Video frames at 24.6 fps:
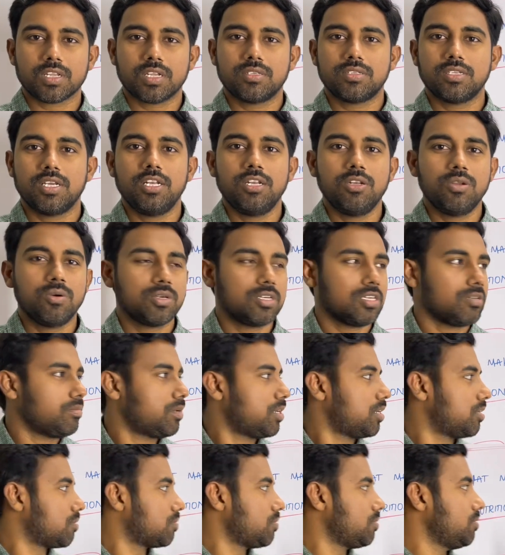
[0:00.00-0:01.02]
సెల్లోకి
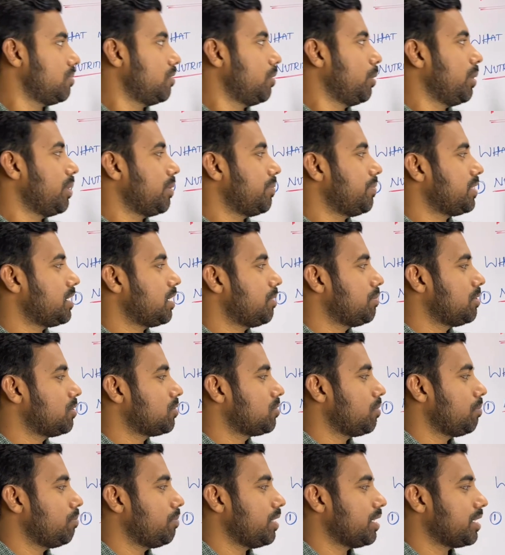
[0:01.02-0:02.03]
మనకు
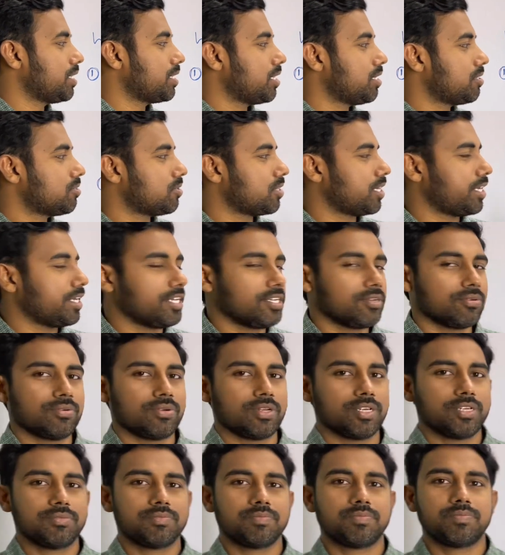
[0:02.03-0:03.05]
విటమిన్స్ మినరల్స్ రెడీగా
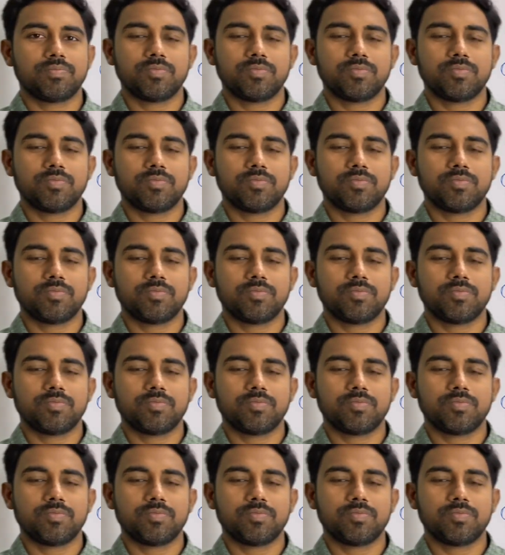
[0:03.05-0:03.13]
ఉన్నాయి